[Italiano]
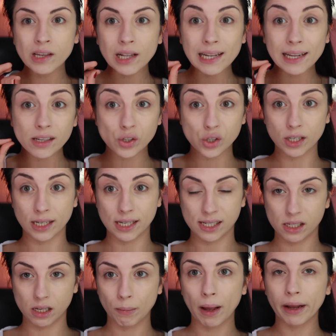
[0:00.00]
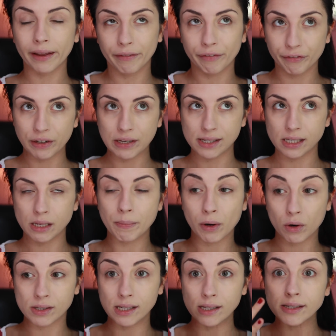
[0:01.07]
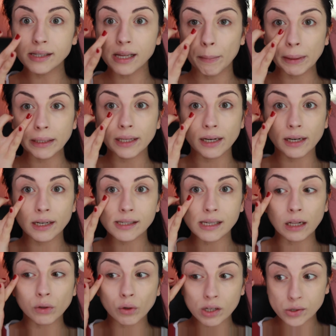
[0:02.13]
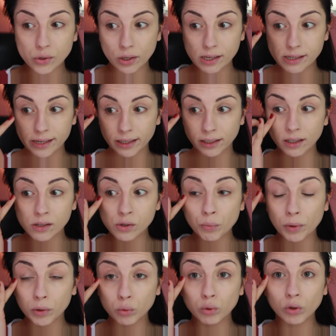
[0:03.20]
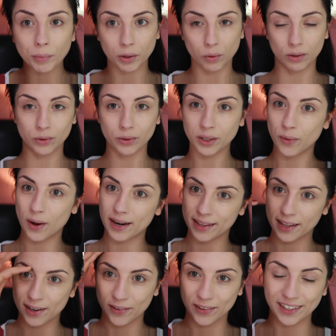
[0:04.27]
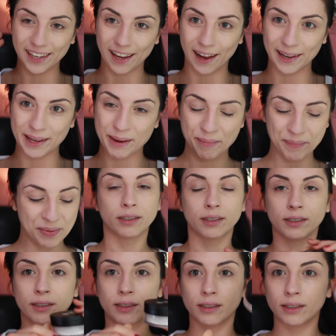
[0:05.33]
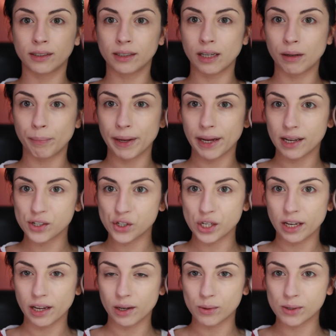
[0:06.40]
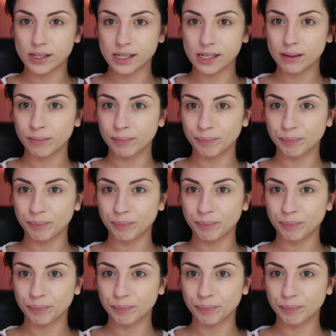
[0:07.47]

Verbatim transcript: leggerissima che fissi però senza mettere in risalto le zone secche, soprattutto per quanto riguarda le occhiaie. Il packaging è così,